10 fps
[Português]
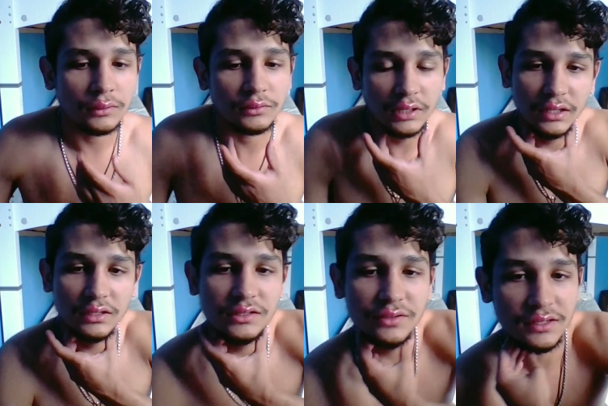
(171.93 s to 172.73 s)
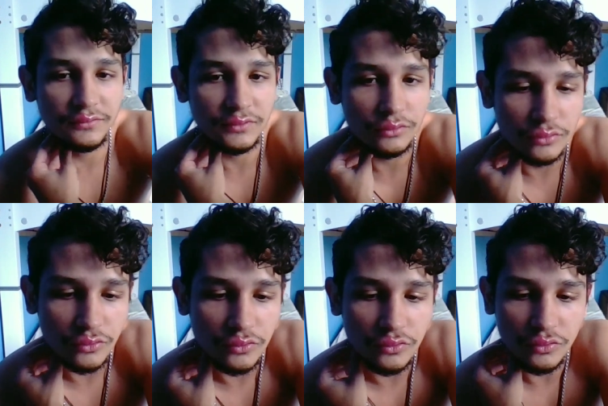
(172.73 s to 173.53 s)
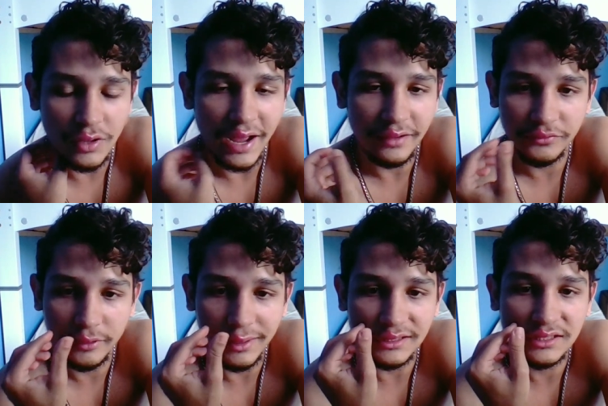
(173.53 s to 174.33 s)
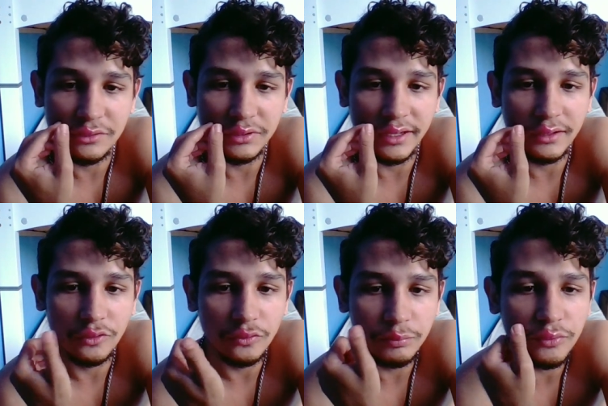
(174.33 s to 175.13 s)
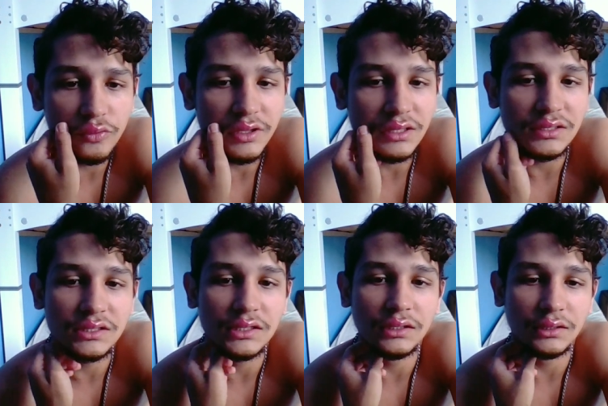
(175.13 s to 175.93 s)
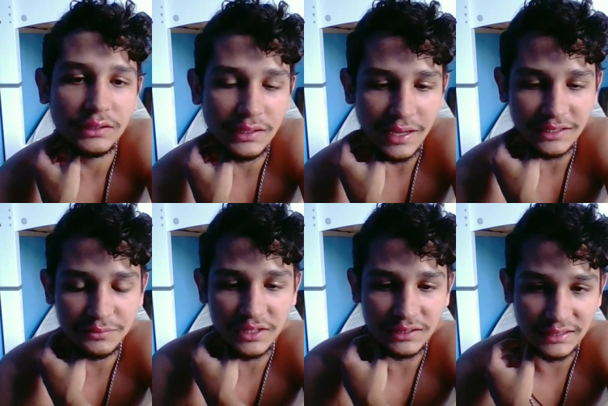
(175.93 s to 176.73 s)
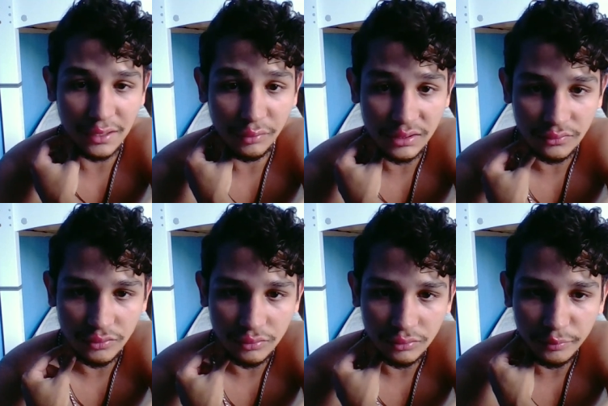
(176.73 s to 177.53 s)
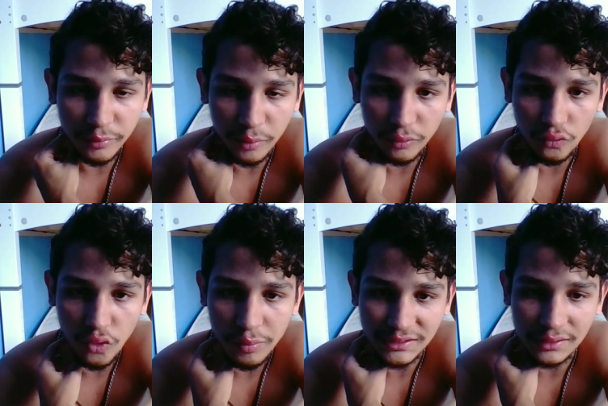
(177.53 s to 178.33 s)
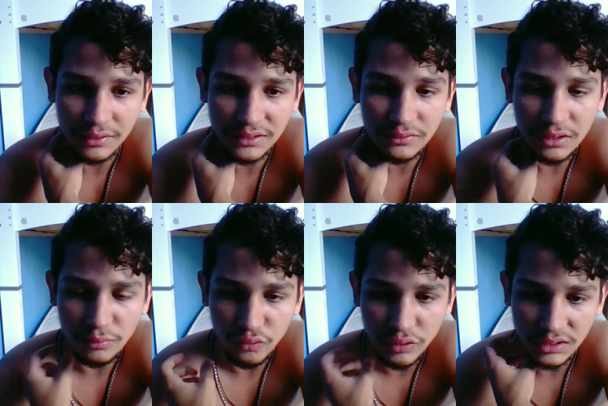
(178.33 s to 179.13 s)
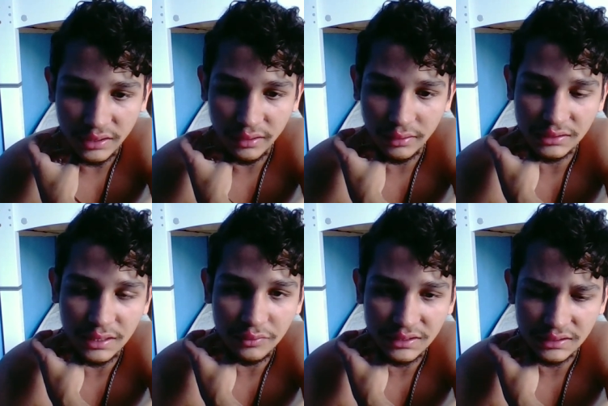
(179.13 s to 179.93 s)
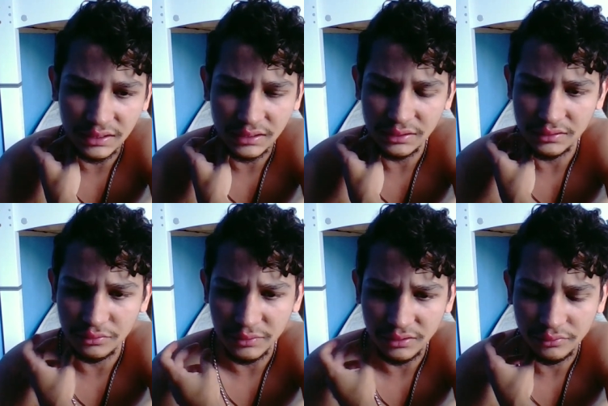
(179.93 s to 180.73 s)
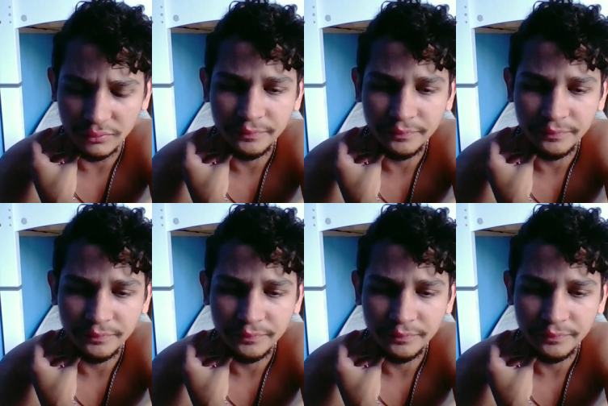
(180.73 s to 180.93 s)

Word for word: É, isso é devido à inflamação, né? O pus e as minhas células do, do próprio corpo, as células imunes, né? Células T, se eu não me engano.